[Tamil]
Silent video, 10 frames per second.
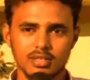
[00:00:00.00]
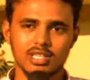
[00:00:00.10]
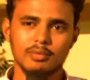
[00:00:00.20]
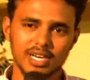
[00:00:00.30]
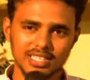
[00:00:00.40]

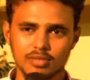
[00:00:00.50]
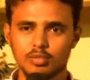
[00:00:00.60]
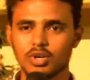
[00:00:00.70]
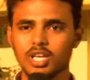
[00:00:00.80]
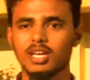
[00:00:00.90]
இந்த படத்தில் இப்போ
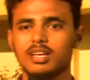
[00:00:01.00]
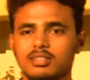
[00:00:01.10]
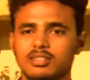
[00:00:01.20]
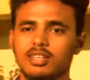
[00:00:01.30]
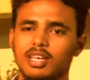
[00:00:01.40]
உள்ள
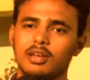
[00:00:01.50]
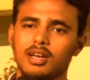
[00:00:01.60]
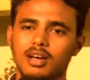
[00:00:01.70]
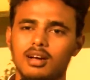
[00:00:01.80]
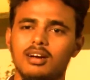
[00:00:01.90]

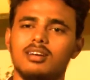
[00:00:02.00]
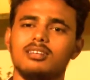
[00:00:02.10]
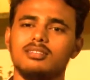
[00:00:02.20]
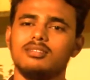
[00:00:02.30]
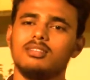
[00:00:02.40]
என்னென்னா
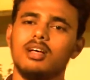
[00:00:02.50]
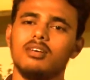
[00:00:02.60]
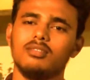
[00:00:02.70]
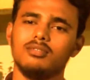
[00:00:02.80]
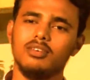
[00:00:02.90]

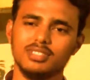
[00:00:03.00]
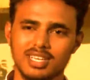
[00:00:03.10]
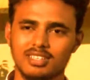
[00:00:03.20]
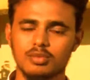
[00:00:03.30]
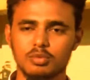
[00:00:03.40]

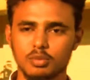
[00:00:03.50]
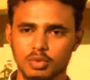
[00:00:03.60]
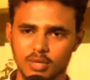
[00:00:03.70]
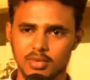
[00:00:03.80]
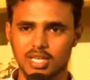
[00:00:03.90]
விவசாயம் தான் ரொம்ப
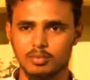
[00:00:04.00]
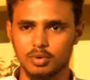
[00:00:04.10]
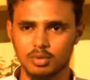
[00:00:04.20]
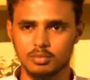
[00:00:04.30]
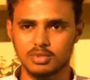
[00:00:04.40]
முக்கியமாக இருக்குது இப்போ
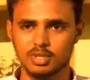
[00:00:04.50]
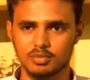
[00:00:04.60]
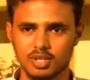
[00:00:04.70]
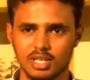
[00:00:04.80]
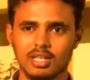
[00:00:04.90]
உள்ள
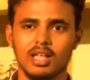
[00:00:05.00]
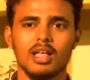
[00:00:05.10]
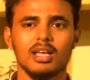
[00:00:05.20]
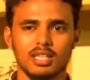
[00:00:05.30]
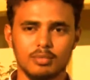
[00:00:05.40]
சமத்துக்கு
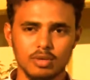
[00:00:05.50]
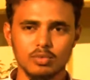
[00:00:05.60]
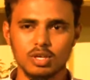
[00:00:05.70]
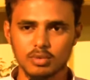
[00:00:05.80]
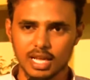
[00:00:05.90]
இந்த படம்
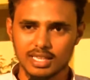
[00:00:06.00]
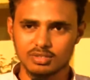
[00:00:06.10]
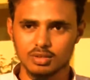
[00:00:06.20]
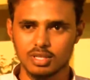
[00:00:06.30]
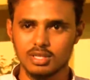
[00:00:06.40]
முழுக்க முழுக்க அதான்
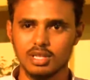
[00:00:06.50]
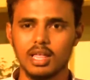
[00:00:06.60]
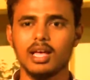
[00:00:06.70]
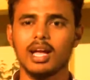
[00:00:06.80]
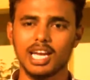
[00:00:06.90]
சொல்லுது
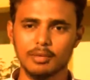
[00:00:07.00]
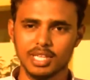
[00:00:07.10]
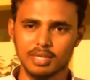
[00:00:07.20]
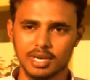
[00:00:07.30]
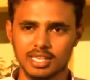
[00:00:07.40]
கண்டிப்பாக
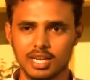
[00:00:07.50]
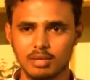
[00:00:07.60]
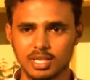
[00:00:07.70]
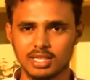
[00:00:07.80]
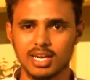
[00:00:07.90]
அந்த படத்தை
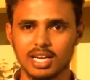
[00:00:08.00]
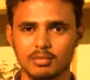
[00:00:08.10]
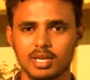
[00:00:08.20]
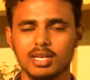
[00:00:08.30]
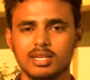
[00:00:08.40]
எல்லோரும் போய் தேட்டரில்
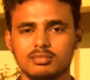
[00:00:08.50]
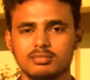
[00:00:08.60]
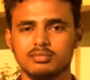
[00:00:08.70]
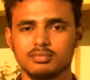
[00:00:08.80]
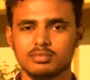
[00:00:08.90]
பாருங்கள்
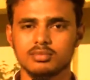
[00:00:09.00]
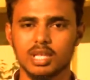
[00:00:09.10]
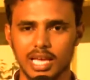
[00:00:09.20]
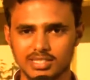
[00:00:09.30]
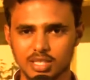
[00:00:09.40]
எங்களை